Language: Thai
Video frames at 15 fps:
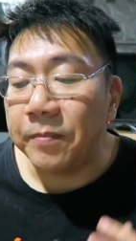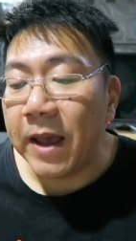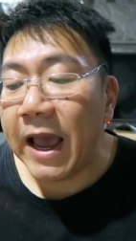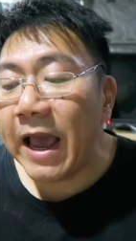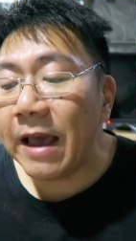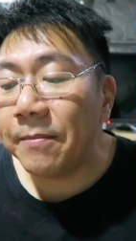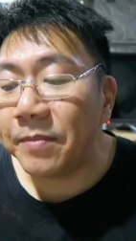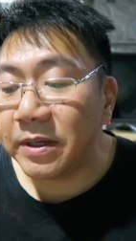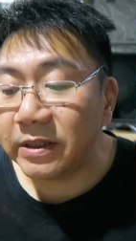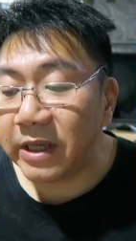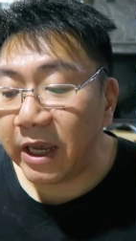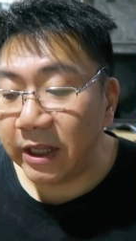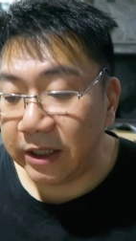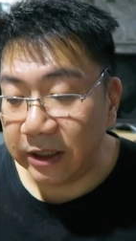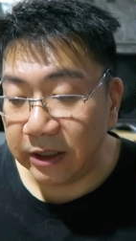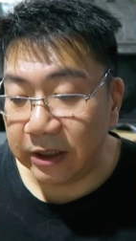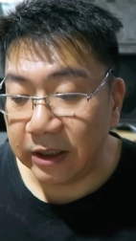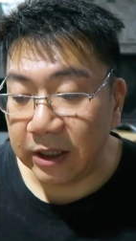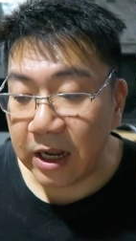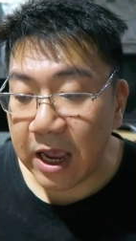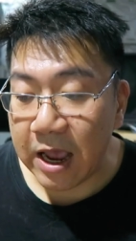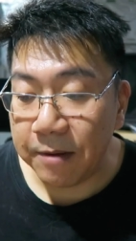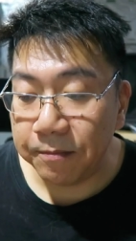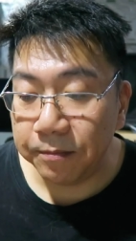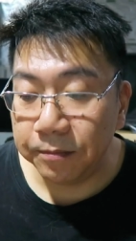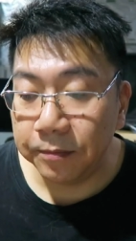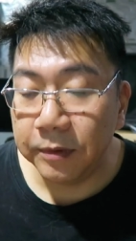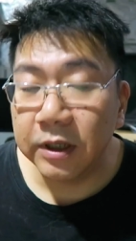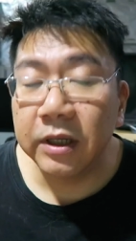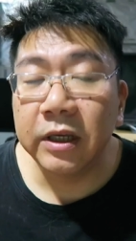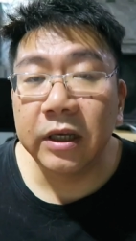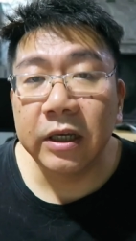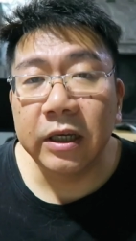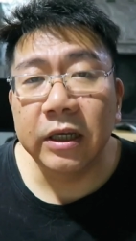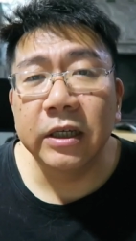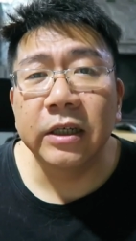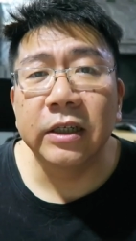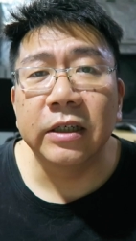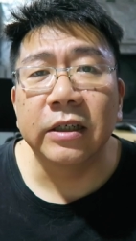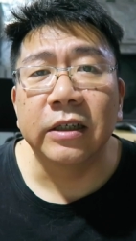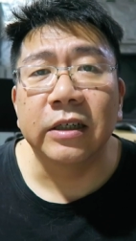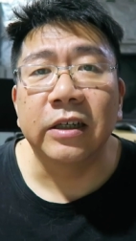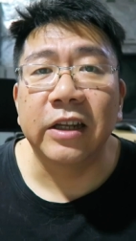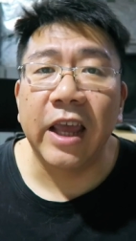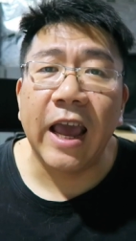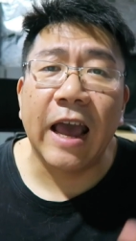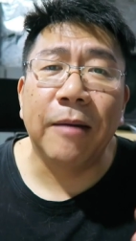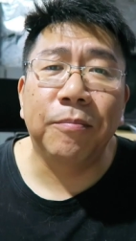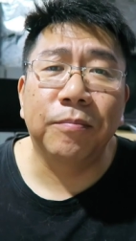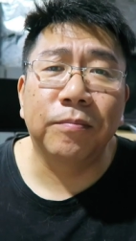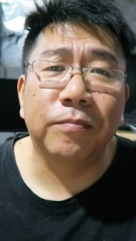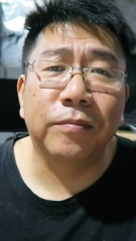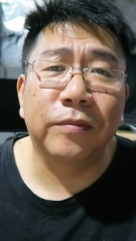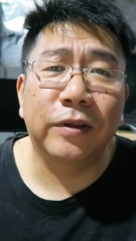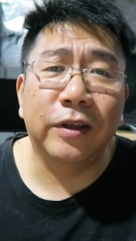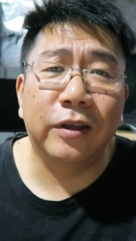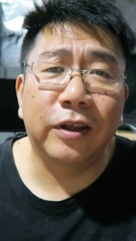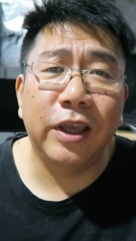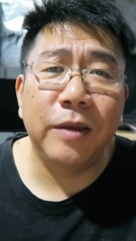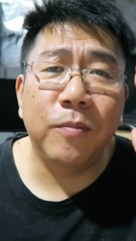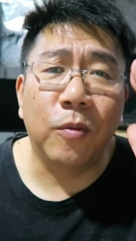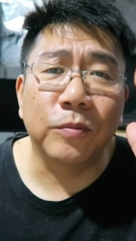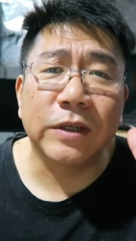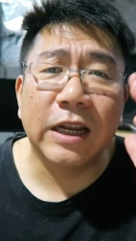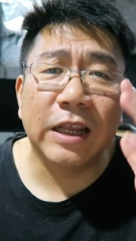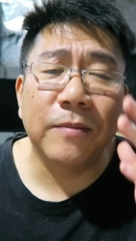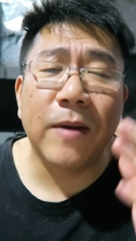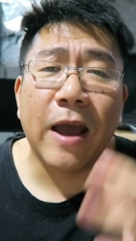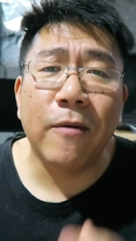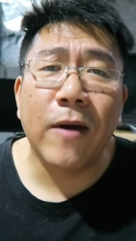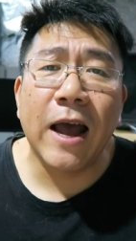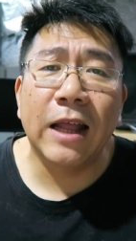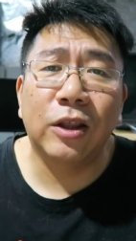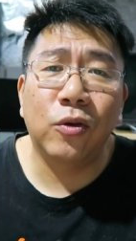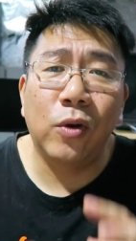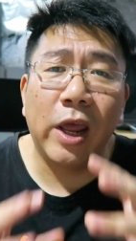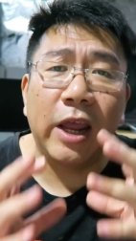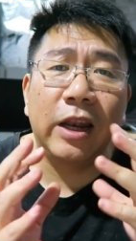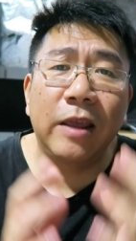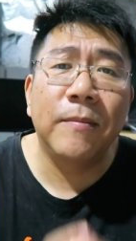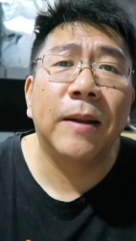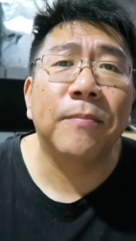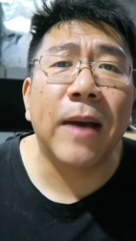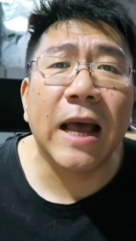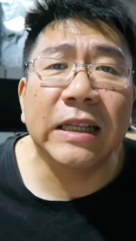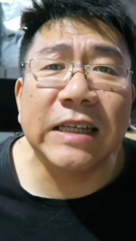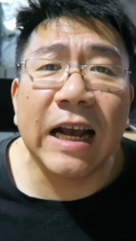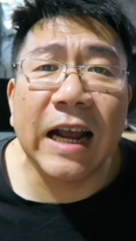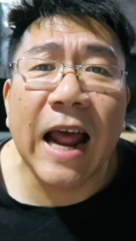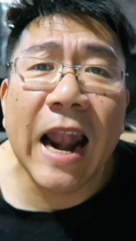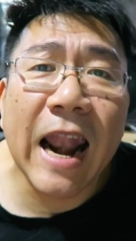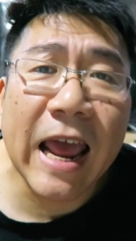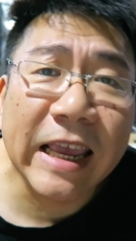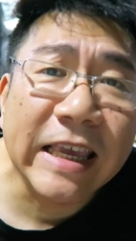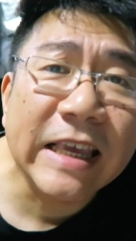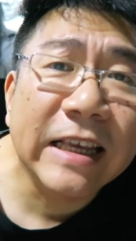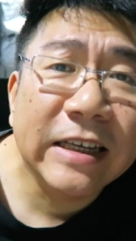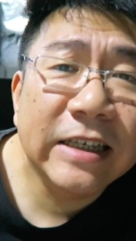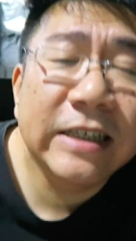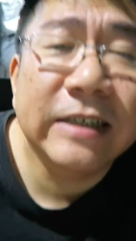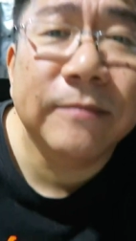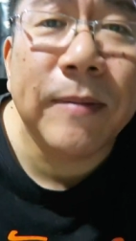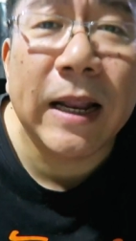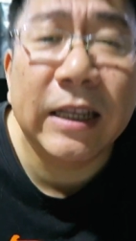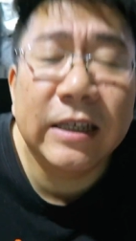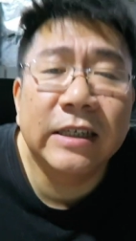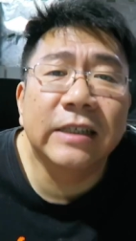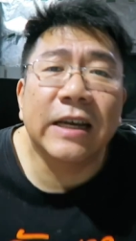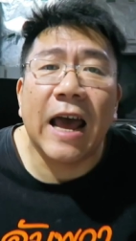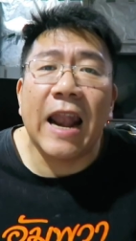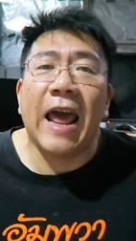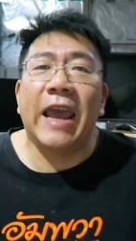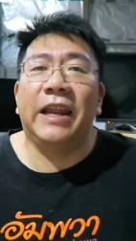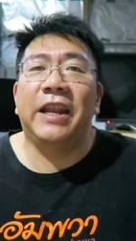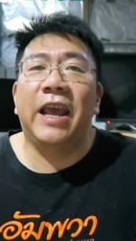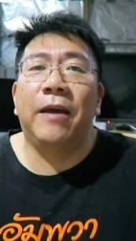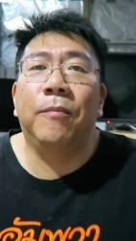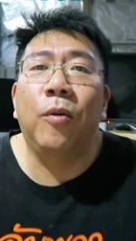บ 65% นะครับคือเนี่ยครับที่ผมจะอธิบายว่าตัวเลขนี้มันมาจากอะไรคือมันคืออะไรเนี่ย